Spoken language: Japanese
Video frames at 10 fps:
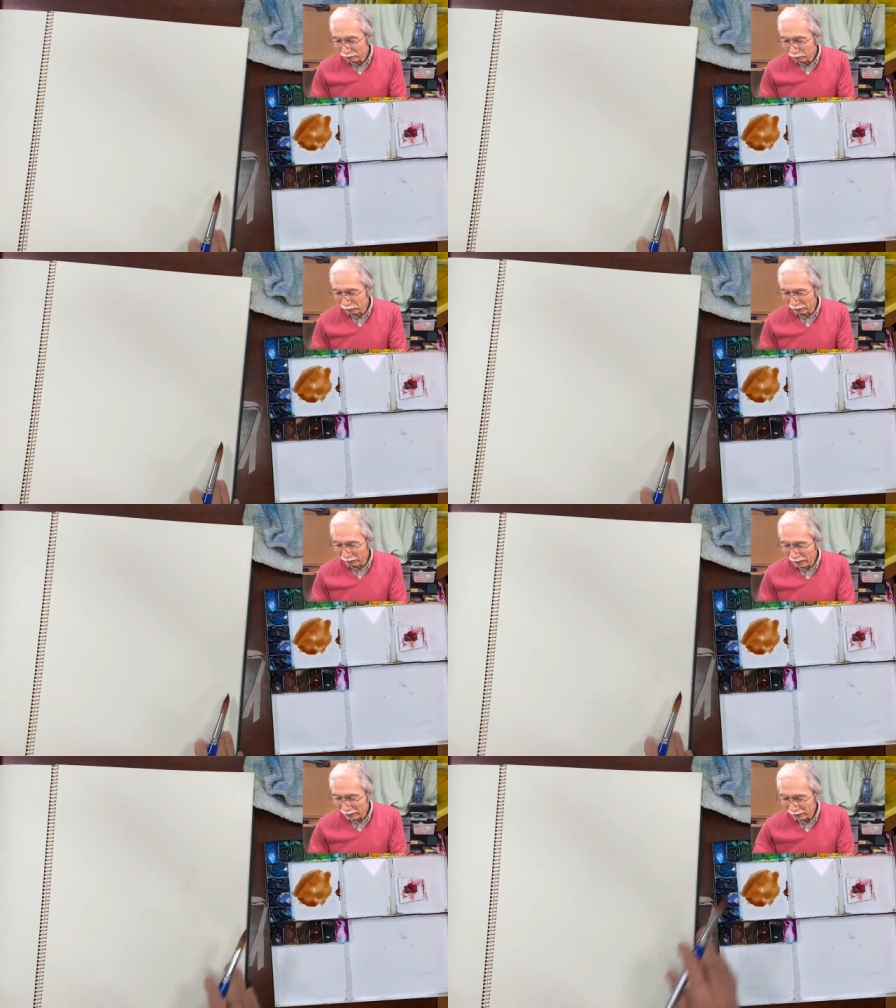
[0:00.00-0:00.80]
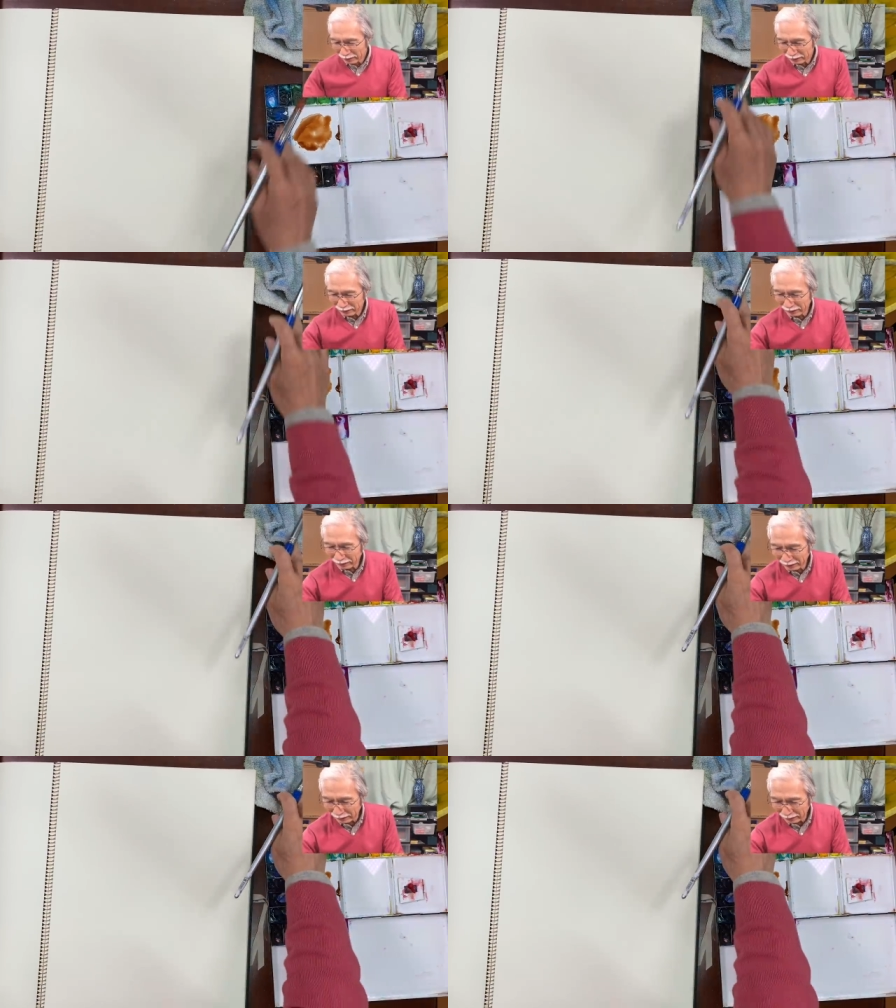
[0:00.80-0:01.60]
こうだよね。
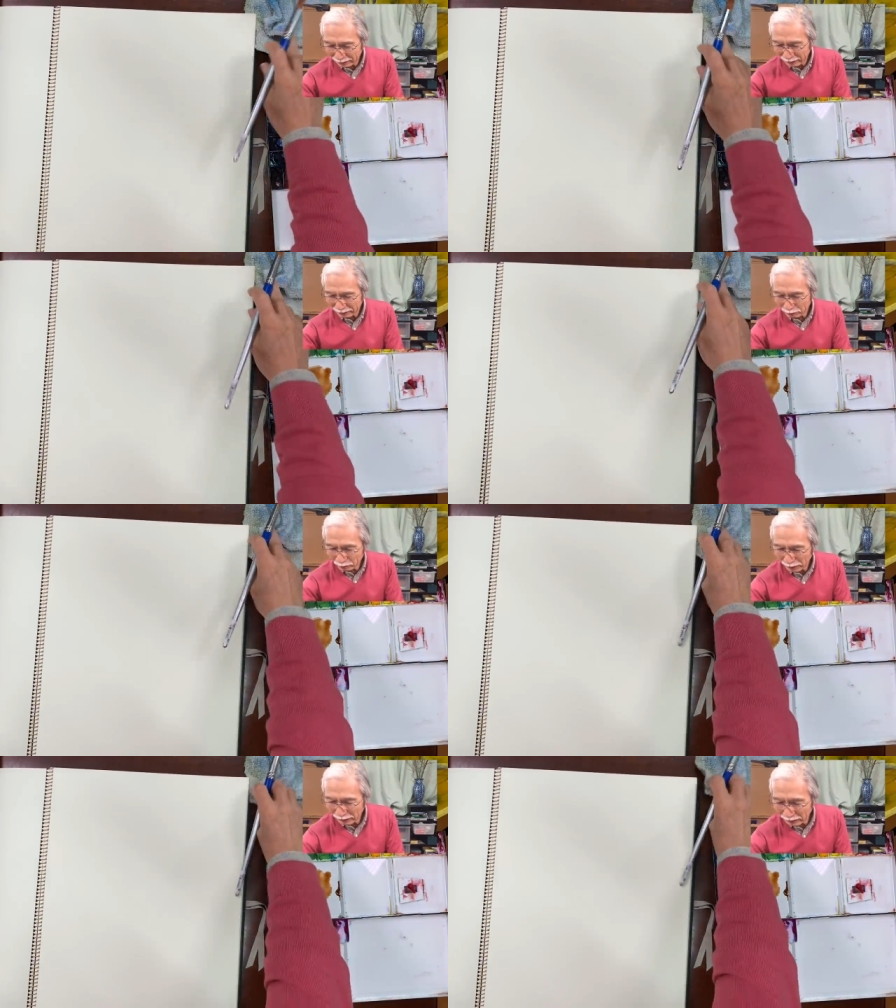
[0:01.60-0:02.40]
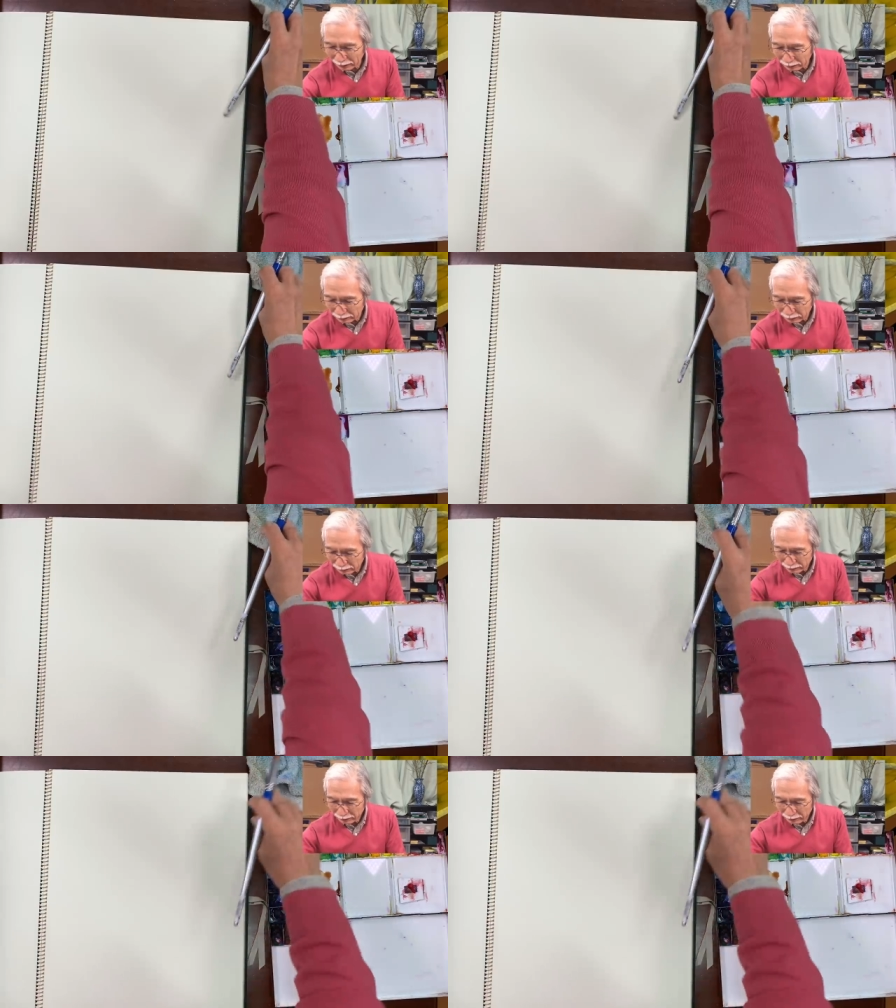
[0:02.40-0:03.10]
長い。この回長く。